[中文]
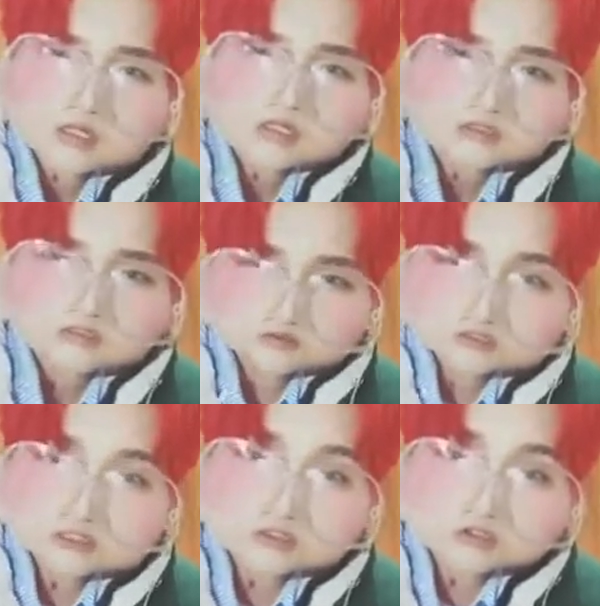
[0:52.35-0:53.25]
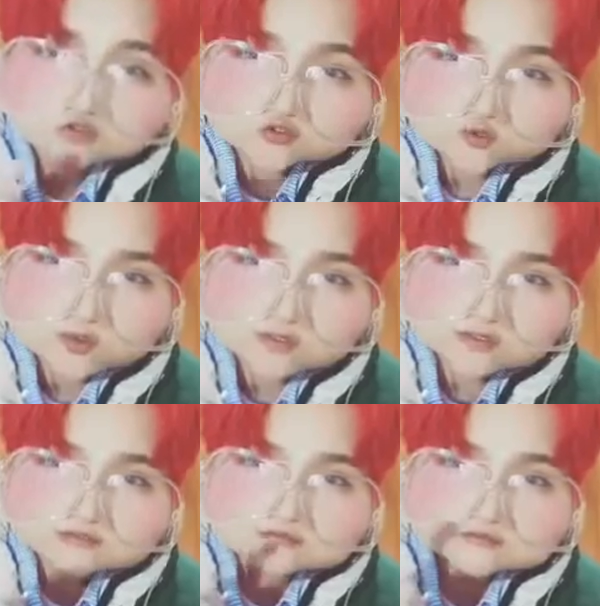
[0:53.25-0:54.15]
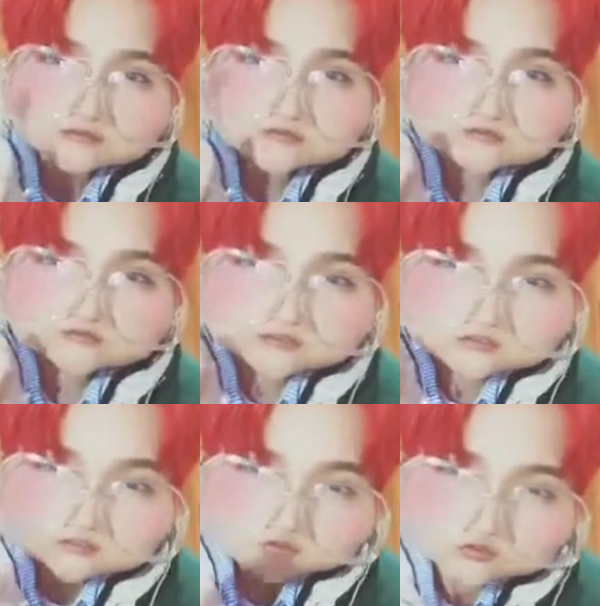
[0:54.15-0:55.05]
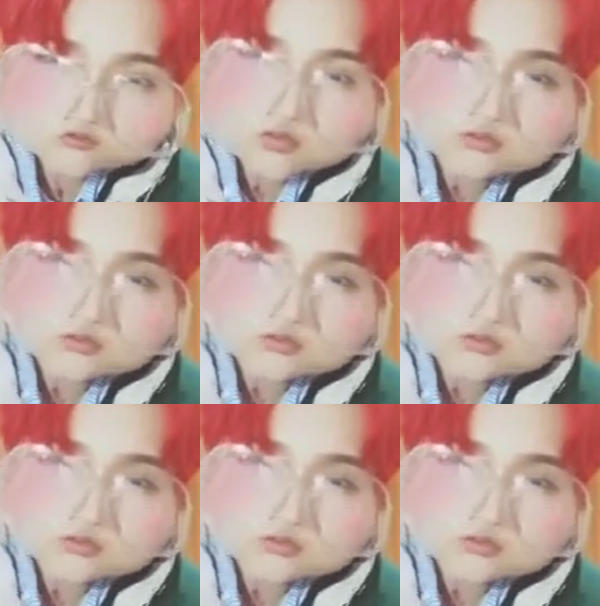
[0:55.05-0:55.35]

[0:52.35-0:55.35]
但是只要你长得帅，只要你长得帅，